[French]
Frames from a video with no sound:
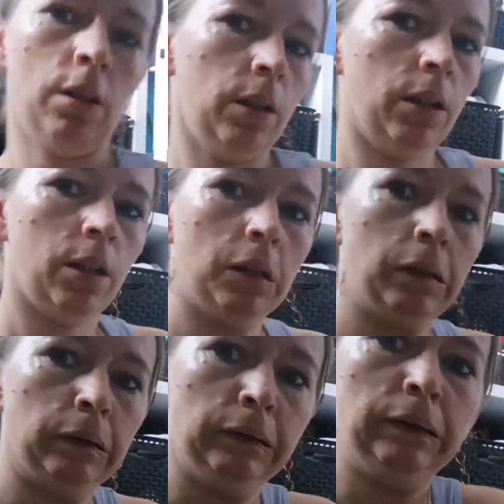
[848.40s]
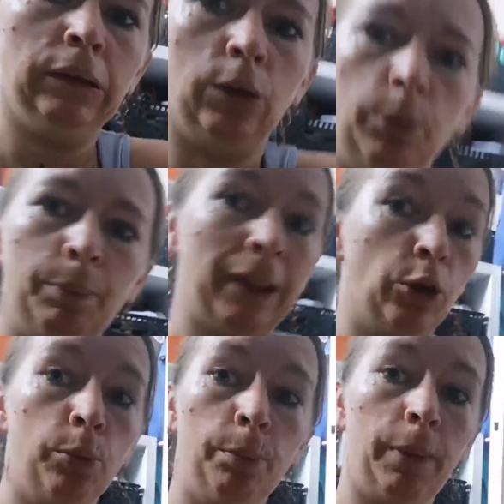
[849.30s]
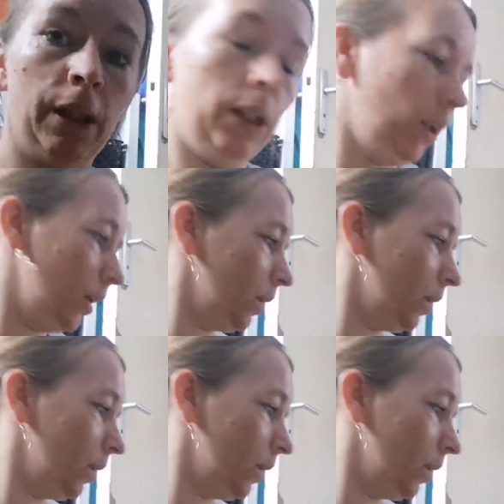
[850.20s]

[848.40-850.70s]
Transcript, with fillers: Allez. Non, pas tomber.